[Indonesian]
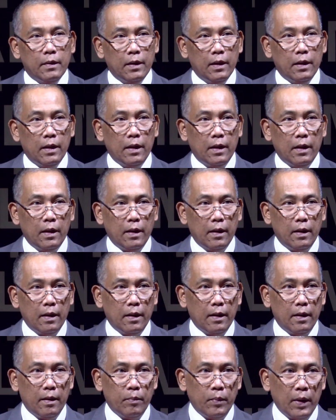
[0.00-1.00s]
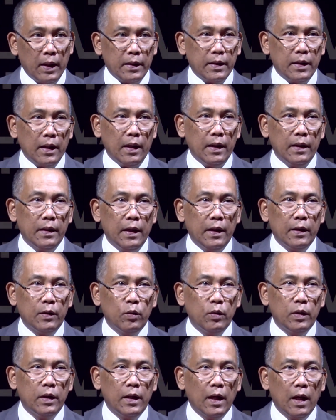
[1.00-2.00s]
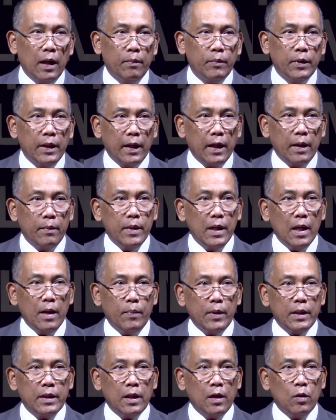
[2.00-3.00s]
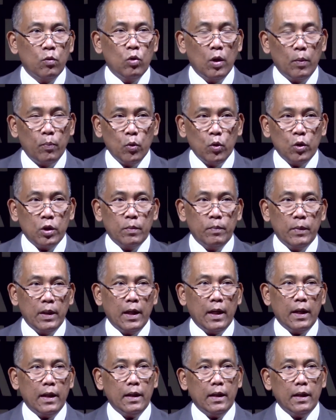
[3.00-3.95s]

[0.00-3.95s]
Eh, baca yaitu di dalam Yeremia pasal 29